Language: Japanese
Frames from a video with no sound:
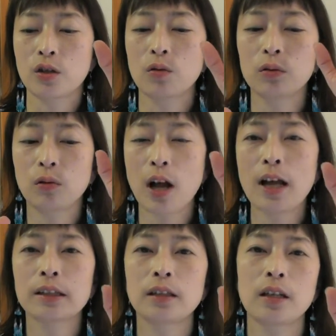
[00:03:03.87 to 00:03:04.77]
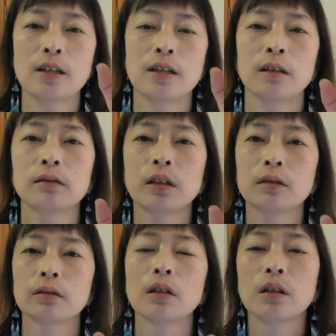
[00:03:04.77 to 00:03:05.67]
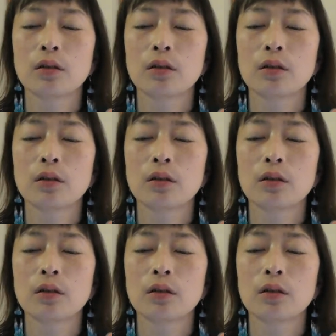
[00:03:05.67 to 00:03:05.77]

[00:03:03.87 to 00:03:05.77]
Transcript: 仕事が安定しなくなる